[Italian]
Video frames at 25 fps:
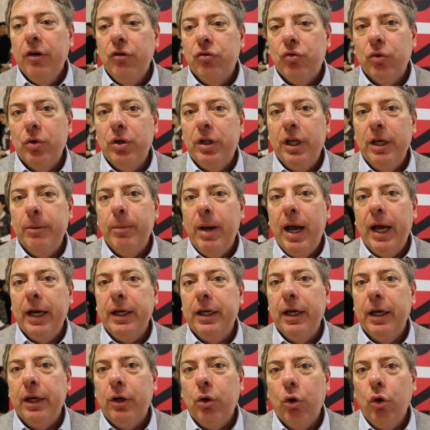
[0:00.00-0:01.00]
sul tema
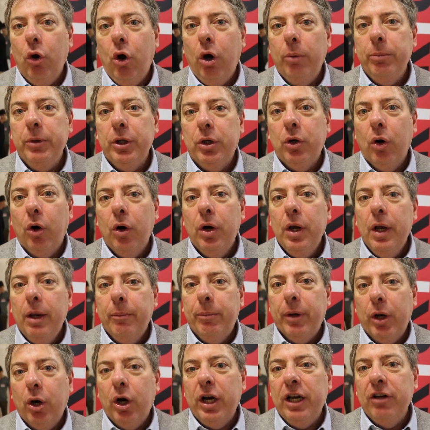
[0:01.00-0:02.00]
anche economico,
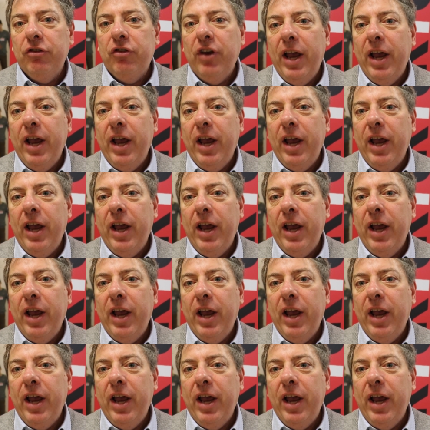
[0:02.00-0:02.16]
però che